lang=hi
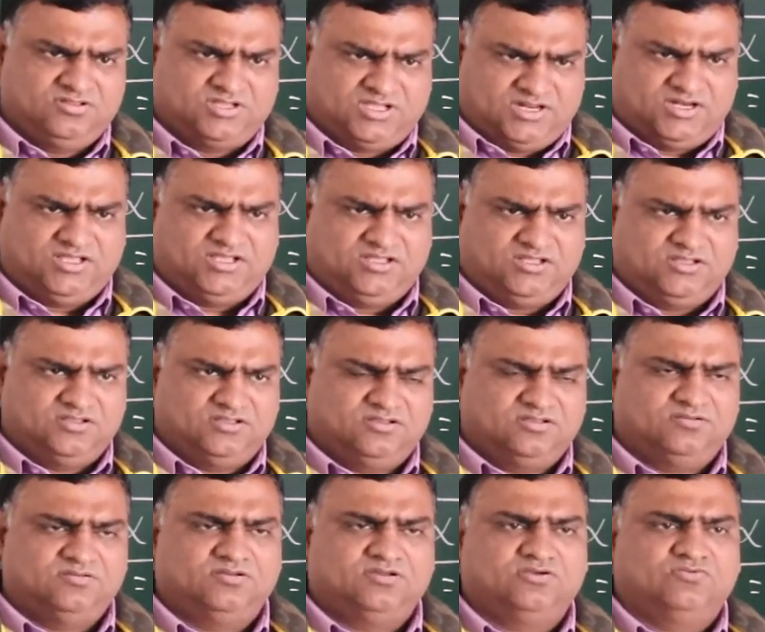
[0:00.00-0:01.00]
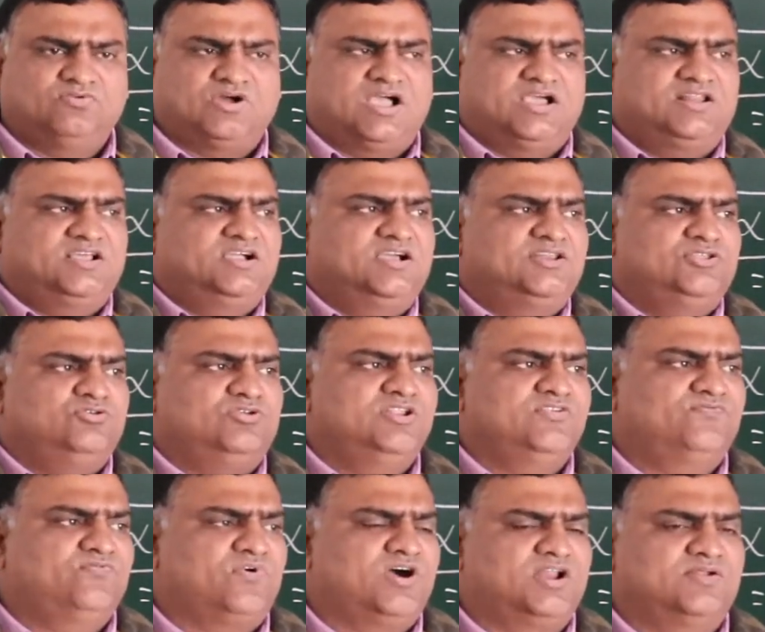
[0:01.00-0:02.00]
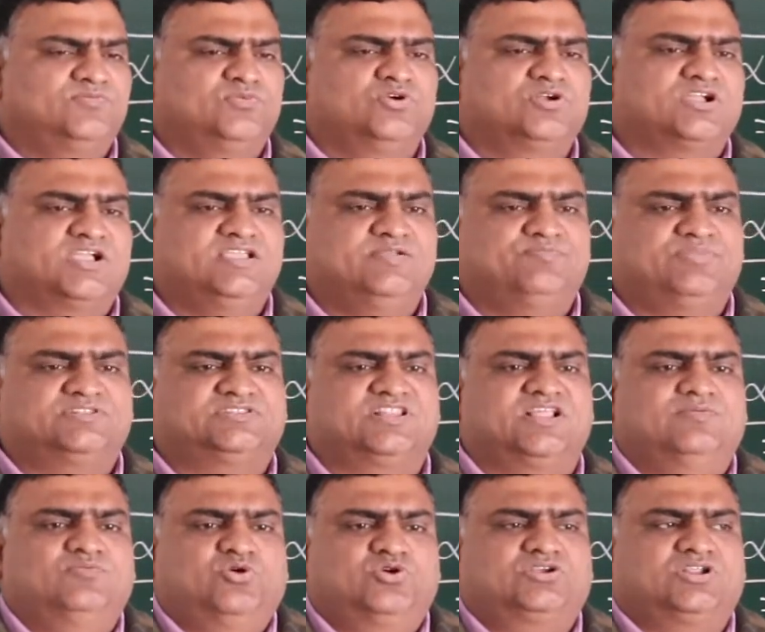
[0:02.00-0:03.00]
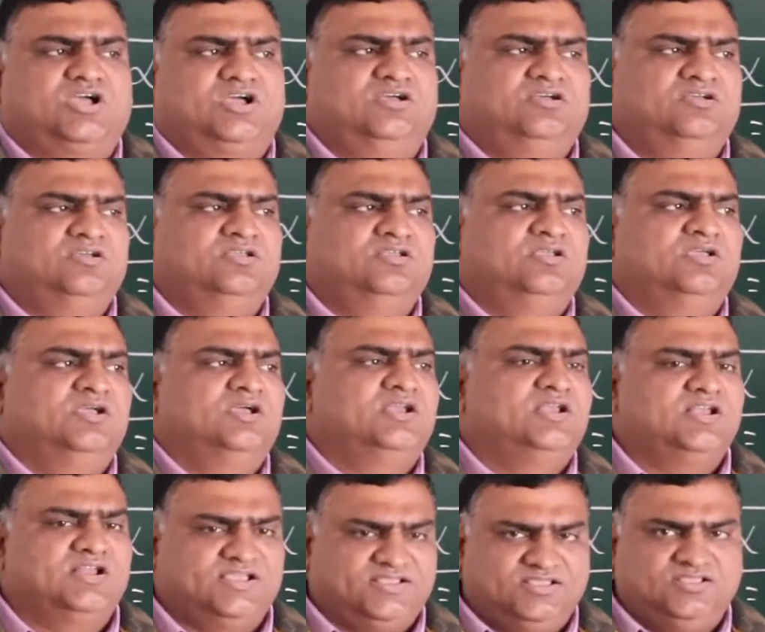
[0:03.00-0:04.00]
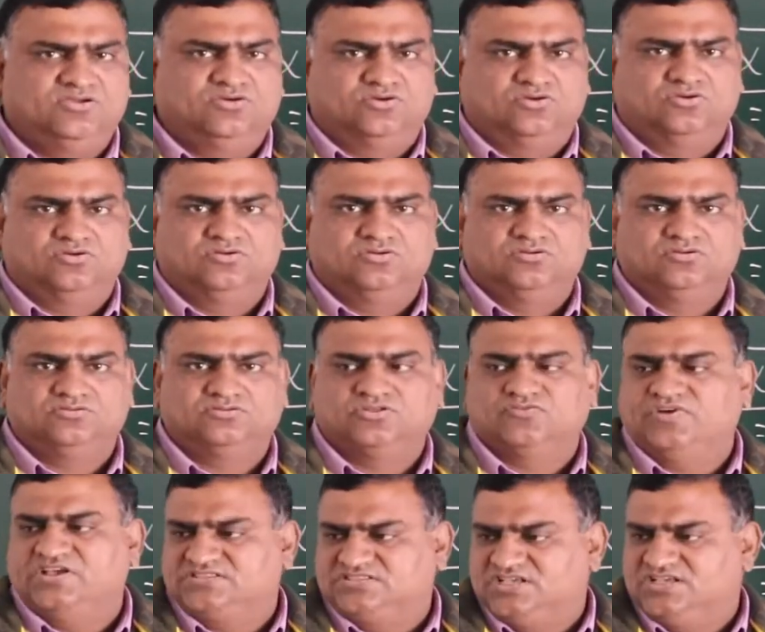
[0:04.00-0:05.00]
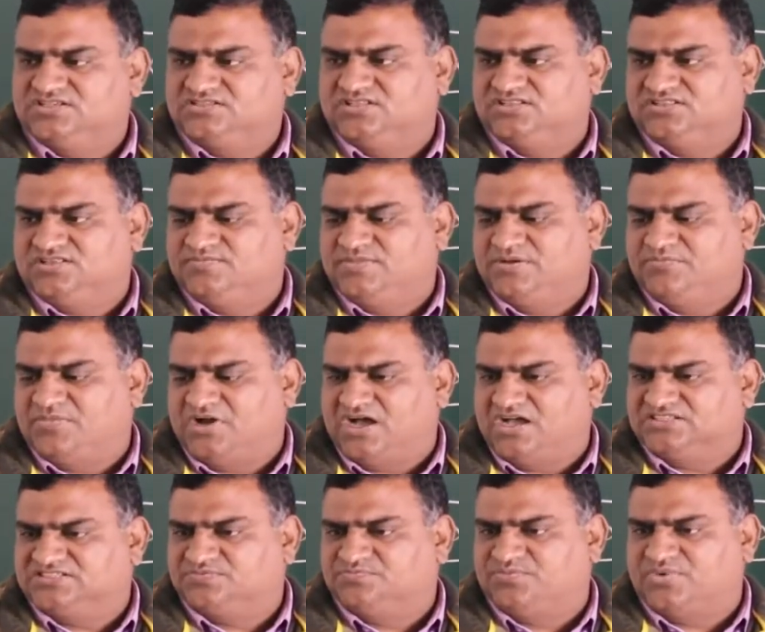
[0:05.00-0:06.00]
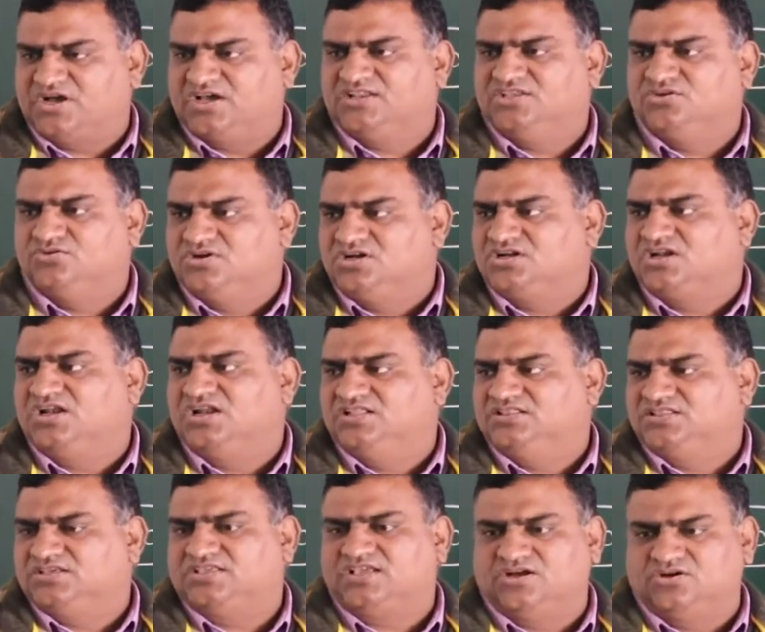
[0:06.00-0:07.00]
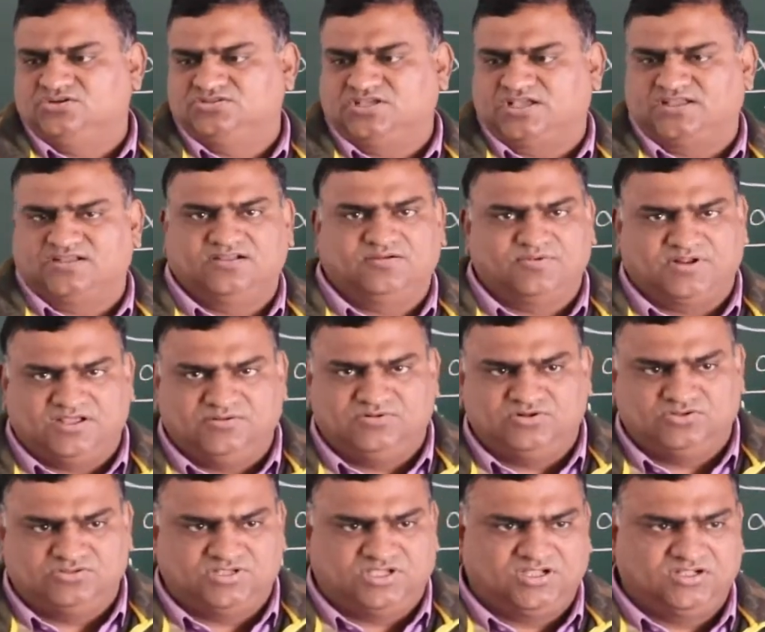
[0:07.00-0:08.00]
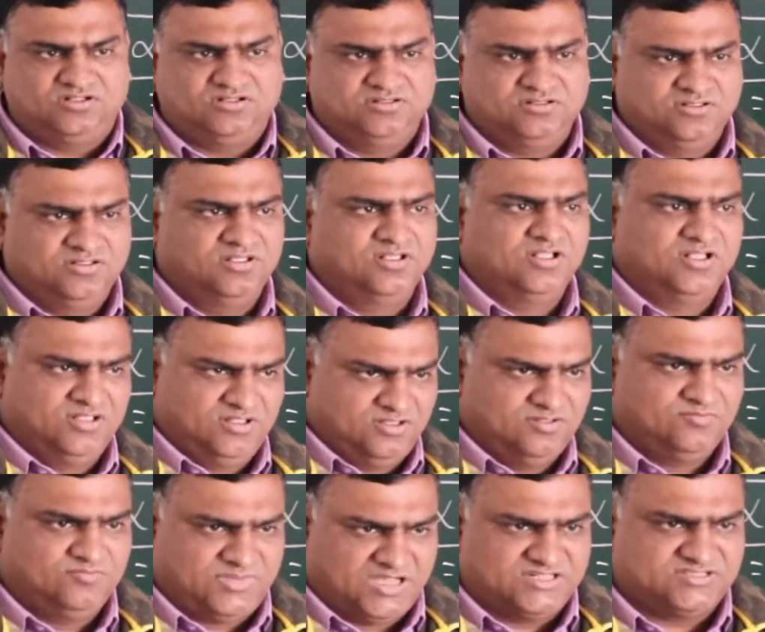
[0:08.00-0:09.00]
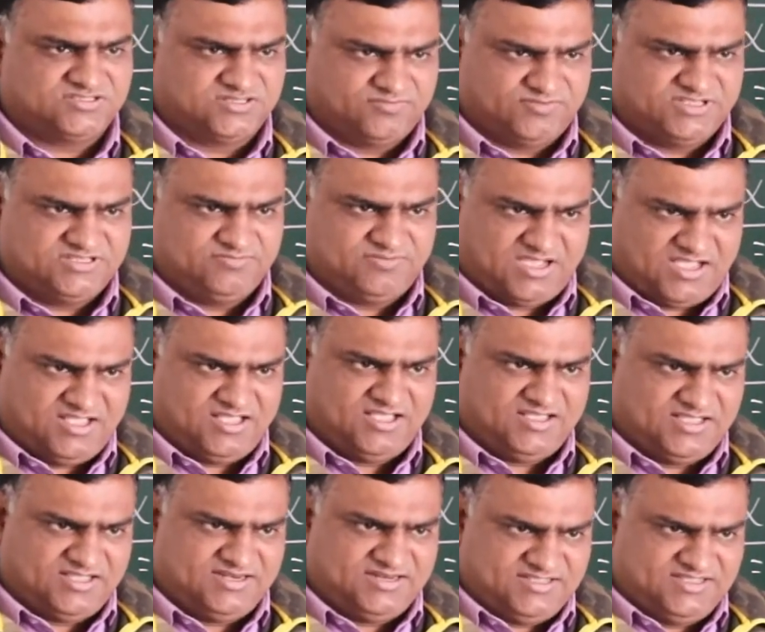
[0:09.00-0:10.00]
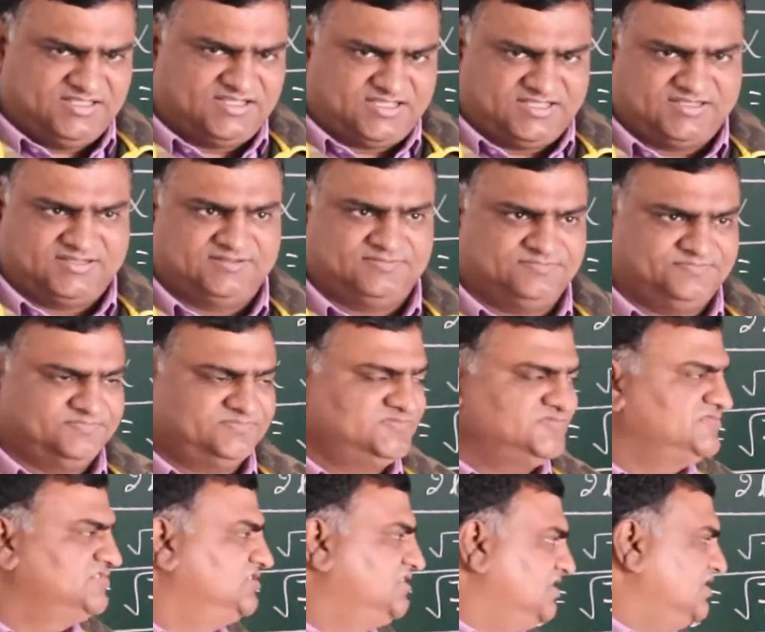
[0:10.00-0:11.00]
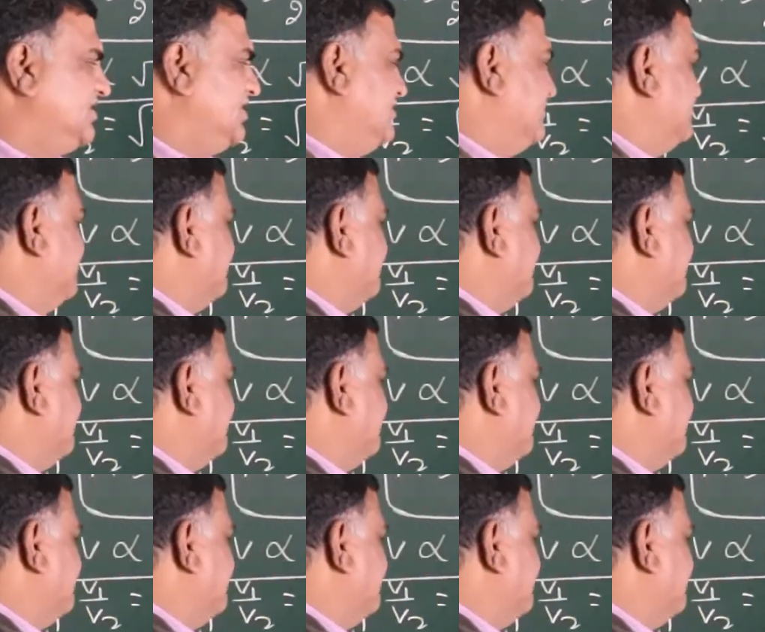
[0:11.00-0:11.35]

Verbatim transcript: है ना वायर अगर यूनिफॉर्म हो कहीं पतला मोटा नहीं हो तो वैसे स्थिति में मास पर यूनिट लेंथ क्या हो जाएगा बराबर हो जाएगा बात समझ में आया या नहीं आया ठीक है